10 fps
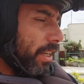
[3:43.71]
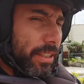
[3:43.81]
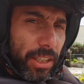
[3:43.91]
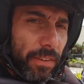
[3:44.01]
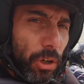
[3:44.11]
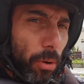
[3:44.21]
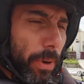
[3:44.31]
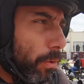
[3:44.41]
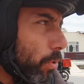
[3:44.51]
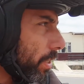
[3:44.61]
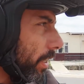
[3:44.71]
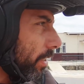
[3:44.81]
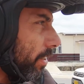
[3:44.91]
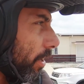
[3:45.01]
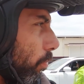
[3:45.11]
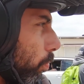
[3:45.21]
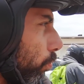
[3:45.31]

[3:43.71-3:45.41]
e scrivi come guida gli dai un